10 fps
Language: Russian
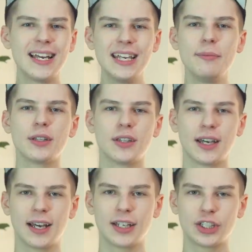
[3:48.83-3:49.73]

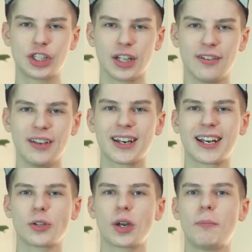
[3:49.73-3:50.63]
именно человек,
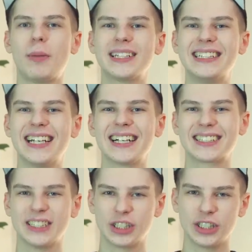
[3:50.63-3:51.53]
который
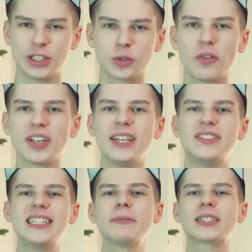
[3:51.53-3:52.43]
поднялся с низов и
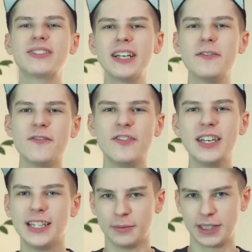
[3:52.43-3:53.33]
всем своим
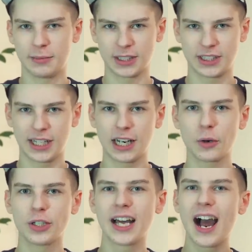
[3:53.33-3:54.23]
видом
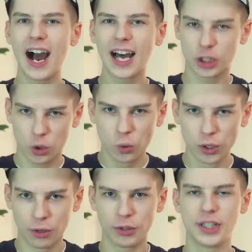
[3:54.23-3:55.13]
демонстрирует,
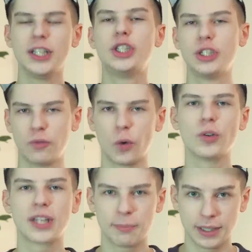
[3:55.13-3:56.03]
откуда он и чего
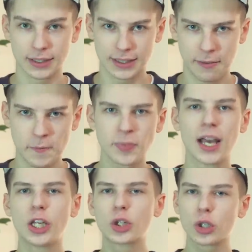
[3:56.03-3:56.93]
он добился.
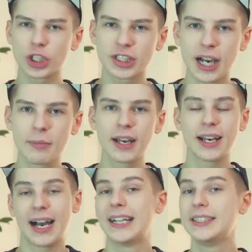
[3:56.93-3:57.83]
То же
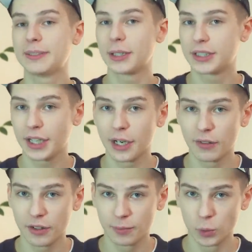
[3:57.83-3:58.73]
самое они
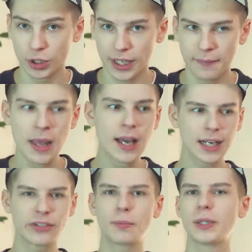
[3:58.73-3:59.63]
демонстрировали в музыке.
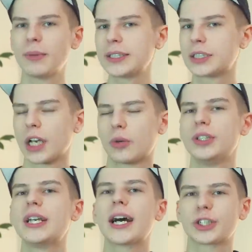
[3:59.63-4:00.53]
Как вы понимаете, далеко
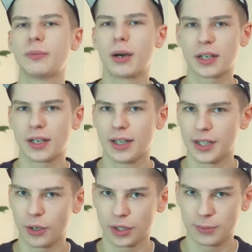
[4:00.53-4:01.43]
не каждый барыга
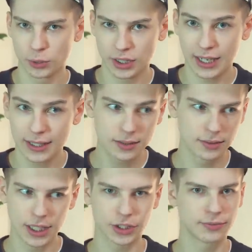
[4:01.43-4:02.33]
одаренный музыкант,
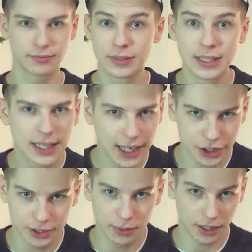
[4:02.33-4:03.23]
даже не
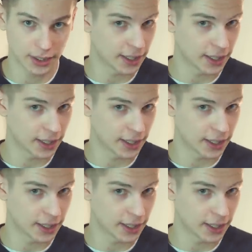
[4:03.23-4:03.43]
каждый барыга